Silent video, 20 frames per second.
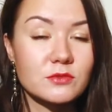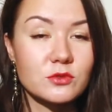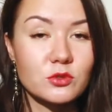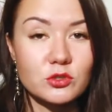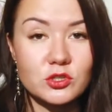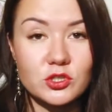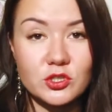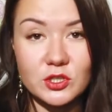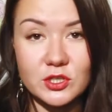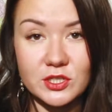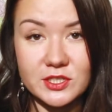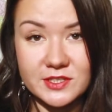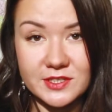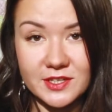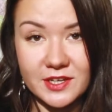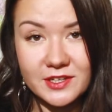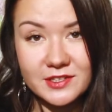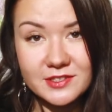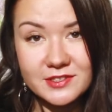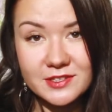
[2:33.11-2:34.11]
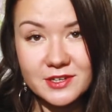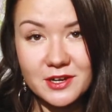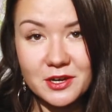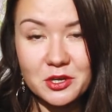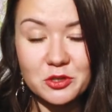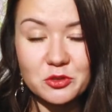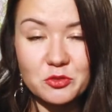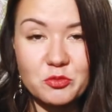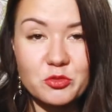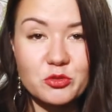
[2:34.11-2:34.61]
точно не знаете,
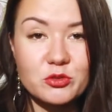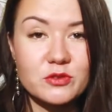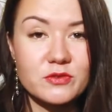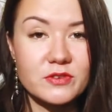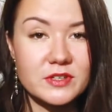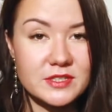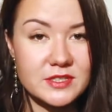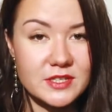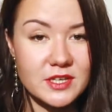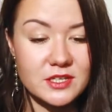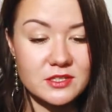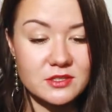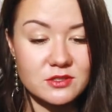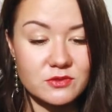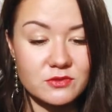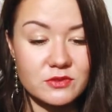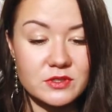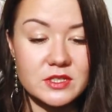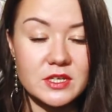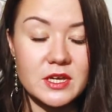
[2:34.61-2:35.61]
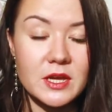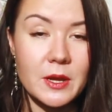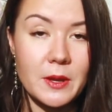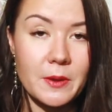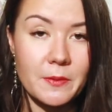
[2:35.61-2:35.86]
как оно будет воздействовать,